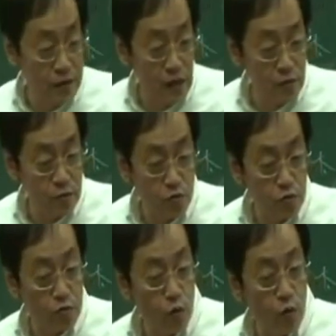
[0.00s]
哎，现在
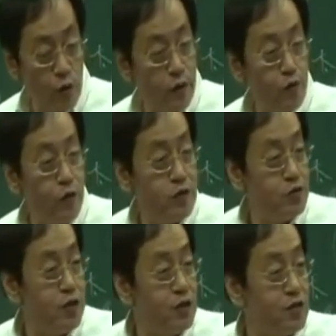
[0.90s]
说为
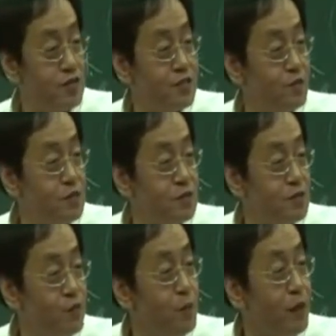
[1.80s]
为了确定你是不
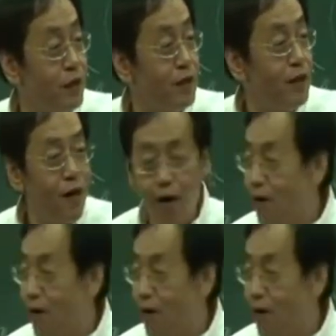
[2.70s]
是温病，